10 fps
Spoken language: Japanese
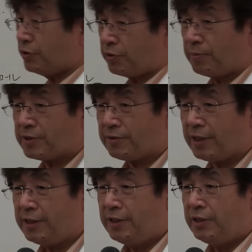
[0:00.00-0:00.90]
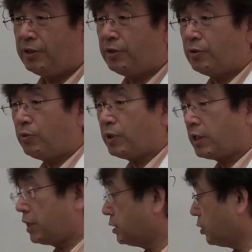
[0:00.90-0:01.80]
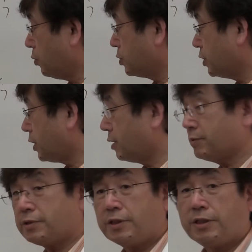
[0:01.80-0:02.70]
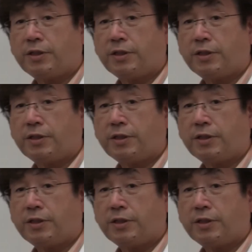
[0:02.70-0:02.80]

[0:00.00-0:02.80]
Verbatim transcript: にしておきましょうねこういう形で合成されるんです